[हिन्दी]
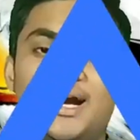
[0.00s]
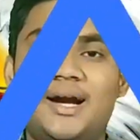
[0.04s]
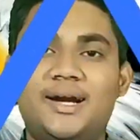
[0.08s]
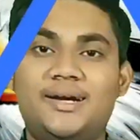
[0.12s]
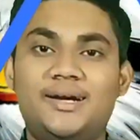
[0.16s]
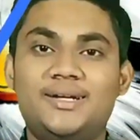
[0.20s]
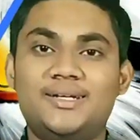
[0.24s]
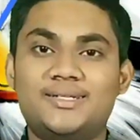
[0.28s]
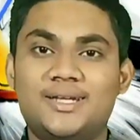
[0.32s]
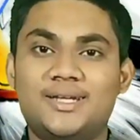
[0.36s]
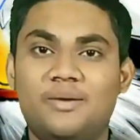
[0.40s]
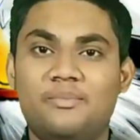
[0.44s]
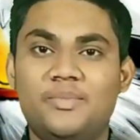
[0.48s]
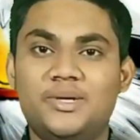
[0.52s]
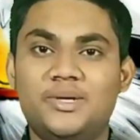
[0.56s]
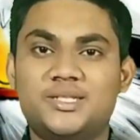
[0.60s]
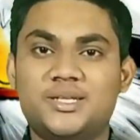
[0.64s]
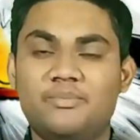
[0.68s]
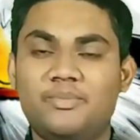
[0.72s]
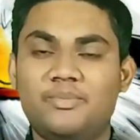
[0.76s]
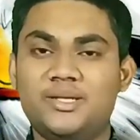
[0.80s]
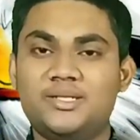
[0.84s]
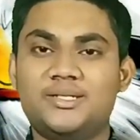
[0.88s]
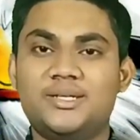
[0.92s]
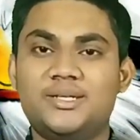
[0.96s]
स्ट्रीट आर्टिस्ट लंबे
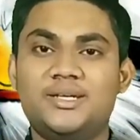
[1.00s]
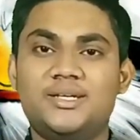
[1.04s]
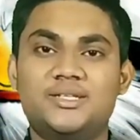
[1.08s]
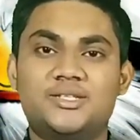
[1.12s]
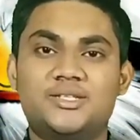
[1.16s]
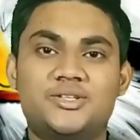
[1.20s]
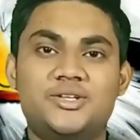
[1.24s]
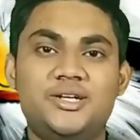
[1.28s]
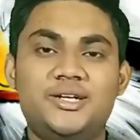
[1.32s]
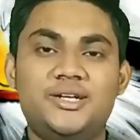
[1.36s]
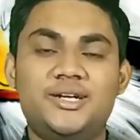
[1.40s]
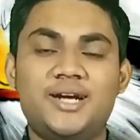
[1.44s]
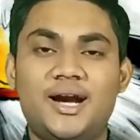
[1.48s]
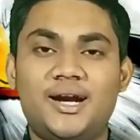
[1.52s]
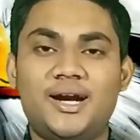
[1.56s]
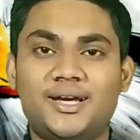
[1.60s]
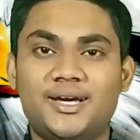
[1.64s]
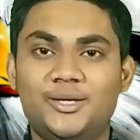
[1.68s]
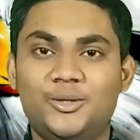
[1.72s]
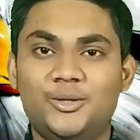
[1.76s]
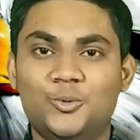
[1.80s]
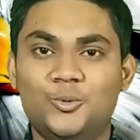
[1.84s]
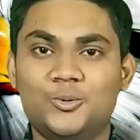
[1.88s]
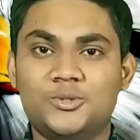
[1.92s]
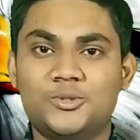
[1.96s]
समय से स्ट्रीट आर्ट
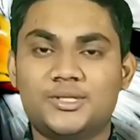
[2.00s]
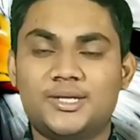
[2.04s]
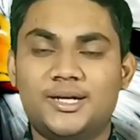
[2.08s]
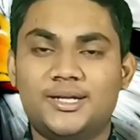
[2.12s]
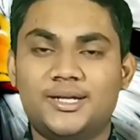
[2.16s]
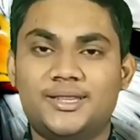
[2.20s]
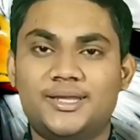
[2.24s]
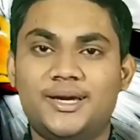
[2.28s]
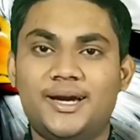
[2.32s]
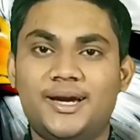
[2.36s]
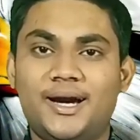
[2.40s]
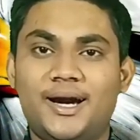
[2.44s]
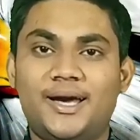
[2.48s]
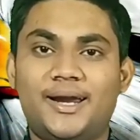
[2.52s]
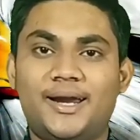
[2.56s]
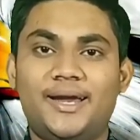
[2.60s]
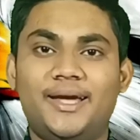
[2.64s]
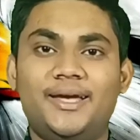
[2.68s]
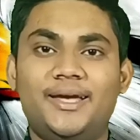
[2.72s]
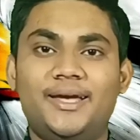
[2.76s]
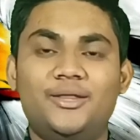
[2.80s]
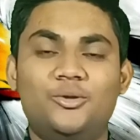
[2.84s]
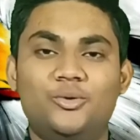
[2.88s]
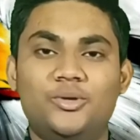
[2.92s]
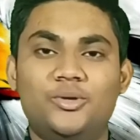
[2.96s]
का यूज़ करते आ
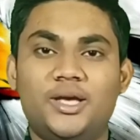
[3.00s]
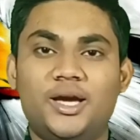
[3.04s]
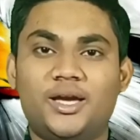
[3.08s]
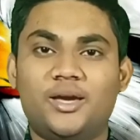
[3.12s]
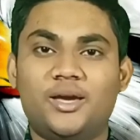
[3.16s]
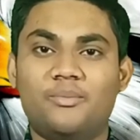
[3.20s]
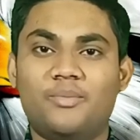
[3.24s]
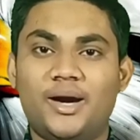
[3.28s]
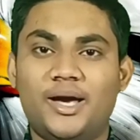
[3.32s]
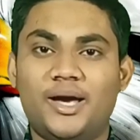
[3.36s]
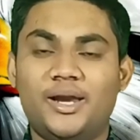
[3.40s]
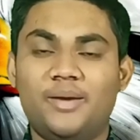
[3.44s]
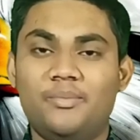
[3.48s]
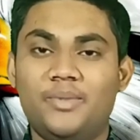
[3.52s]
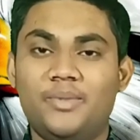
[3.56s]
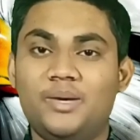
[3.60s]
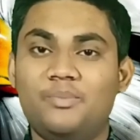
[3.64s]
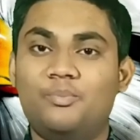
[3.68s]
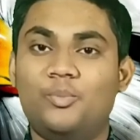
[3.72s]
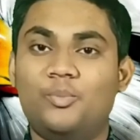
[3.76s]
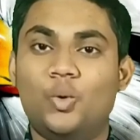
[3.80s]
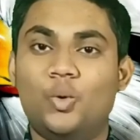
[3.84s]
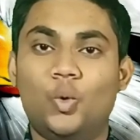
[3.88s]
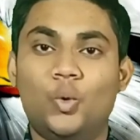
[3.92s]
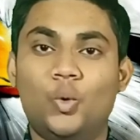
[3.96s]
रहे हैं दुनिया के बारे
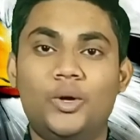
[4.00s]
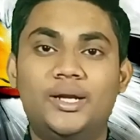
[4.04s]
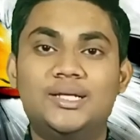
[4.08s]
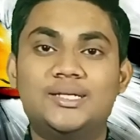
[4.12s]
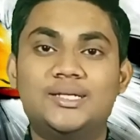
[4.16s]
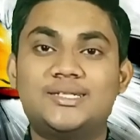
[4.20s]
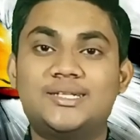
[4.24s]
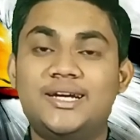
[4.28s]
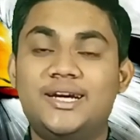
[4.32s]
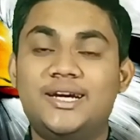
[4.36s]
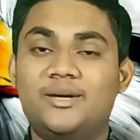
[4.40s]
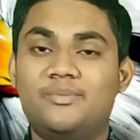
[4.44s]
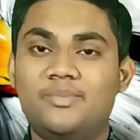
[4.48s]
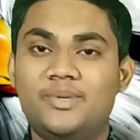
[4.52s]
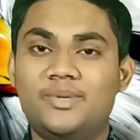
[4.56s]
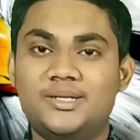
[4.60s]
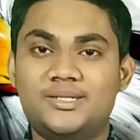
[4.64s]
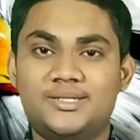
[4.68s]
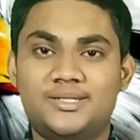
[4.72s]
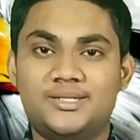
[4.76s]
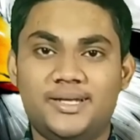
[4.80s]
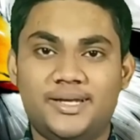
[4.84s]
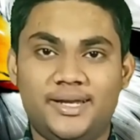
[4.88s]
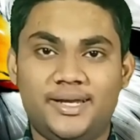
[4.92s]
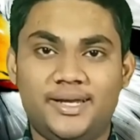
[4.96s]
में बोर्ड
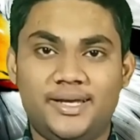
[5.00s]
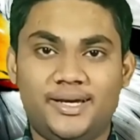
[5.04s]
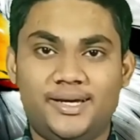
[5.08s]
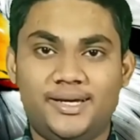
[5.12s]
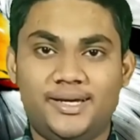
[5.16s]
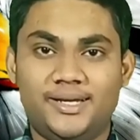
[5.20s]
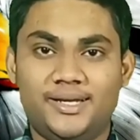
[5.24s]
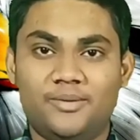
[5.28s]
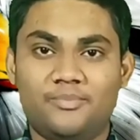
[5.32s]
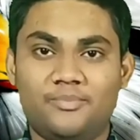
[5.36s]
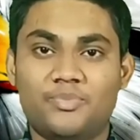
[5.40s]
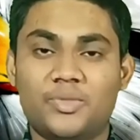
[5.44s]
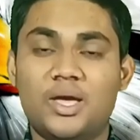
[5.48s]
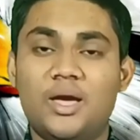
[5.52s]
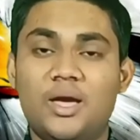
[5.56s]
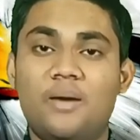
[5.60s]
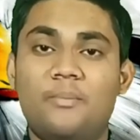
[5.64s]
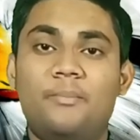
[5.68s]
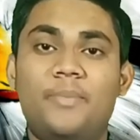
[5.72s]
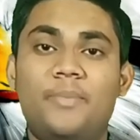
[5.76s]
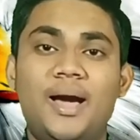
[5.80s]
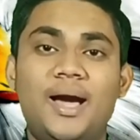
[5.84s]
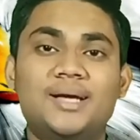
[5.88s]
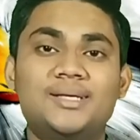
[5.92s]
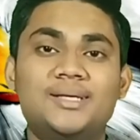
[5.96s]
स्टेटमेंट्स देने के लिए
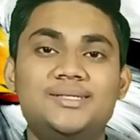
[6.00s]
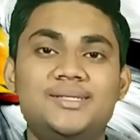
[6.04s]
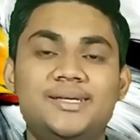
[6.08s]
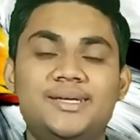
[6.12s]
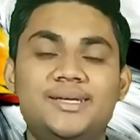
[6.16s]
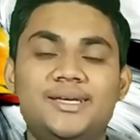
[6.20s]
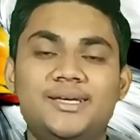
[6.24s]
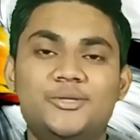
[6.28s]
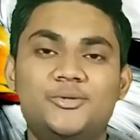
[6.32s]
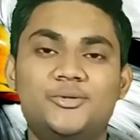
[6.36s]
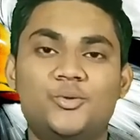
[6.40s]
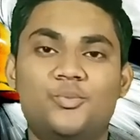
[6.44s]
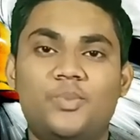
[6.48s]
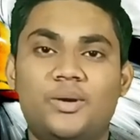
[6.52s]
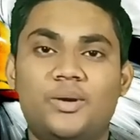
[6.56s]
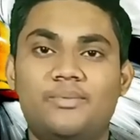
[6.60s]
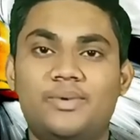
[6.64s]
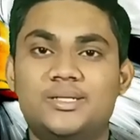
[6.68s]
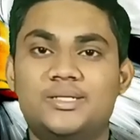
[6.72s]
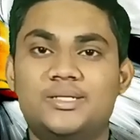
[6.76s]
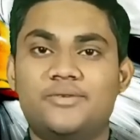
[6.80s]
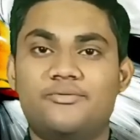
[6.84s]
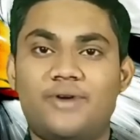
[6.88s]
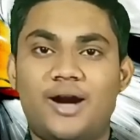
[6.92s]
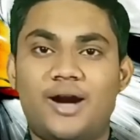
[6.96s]
बैक्सी की सुपर
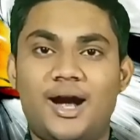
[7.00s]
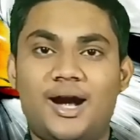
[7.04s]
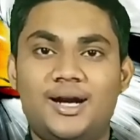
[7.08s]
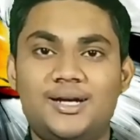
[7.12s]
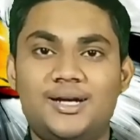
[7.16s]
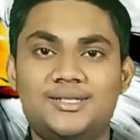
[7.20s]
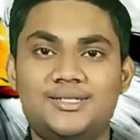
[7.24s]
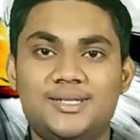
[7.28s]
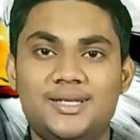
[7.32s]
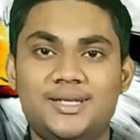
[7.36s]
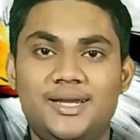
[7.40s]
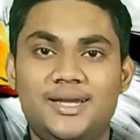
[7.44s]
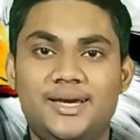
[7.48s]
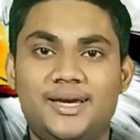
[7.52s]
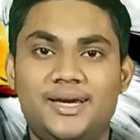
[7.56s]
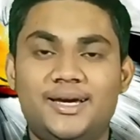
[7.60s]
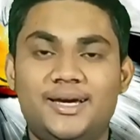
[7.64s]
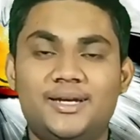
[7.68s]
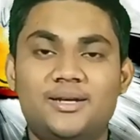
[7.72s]
मैसिव आर्ट से